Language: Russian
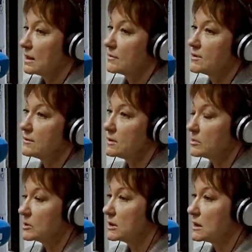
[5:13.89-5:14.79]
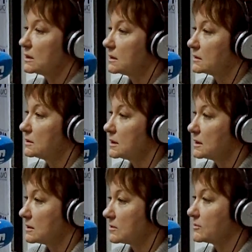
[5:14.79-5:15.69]
И в зависимости от их
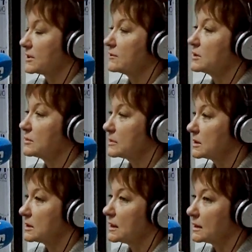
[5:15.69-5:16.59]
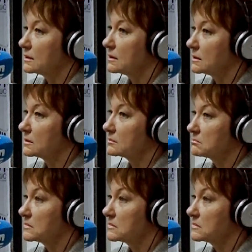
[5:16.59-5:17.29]
интересов, в зависимости от их